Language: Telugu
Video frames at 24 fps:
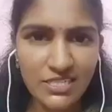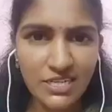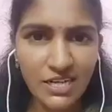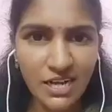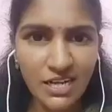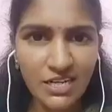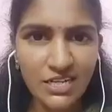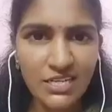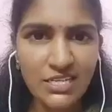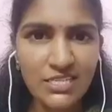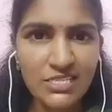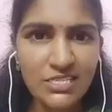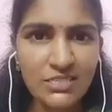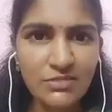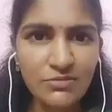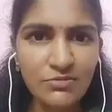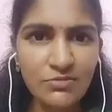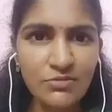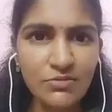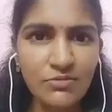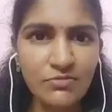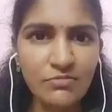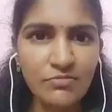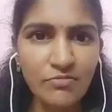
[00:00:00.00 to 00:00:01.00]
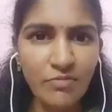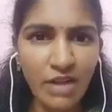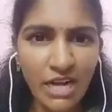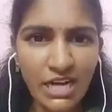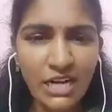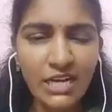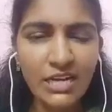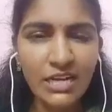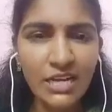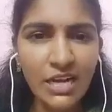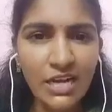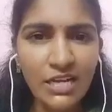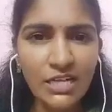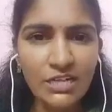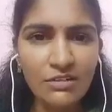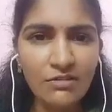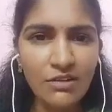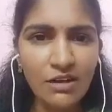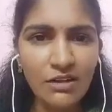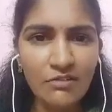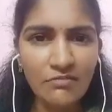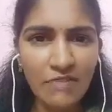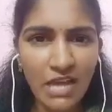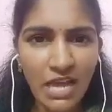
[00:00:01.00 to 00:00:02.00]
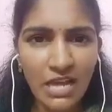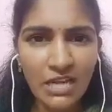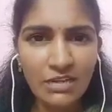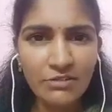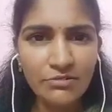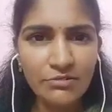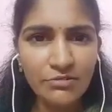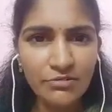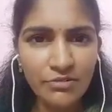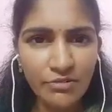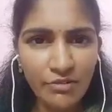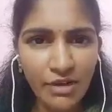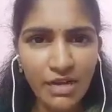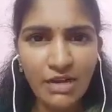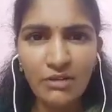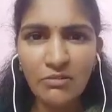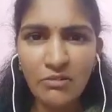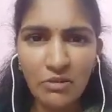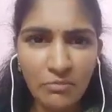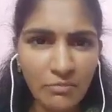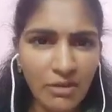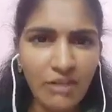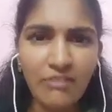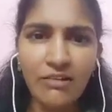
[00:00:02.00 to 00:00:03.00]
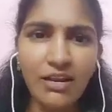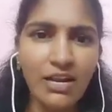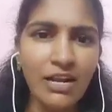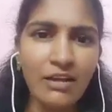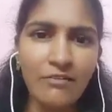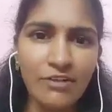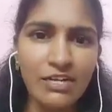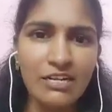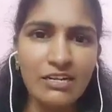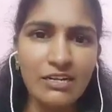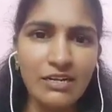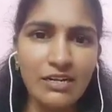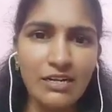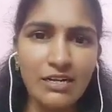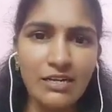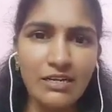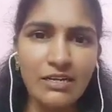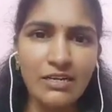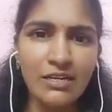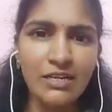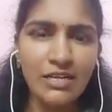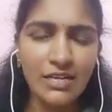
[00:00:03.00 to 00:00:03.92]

అసలు కనీసం మహిళా నాయకుల వాళ్ళని వాల్యూ ఇవ్వాలని కూడా మా వల్ల అవ్వట్లా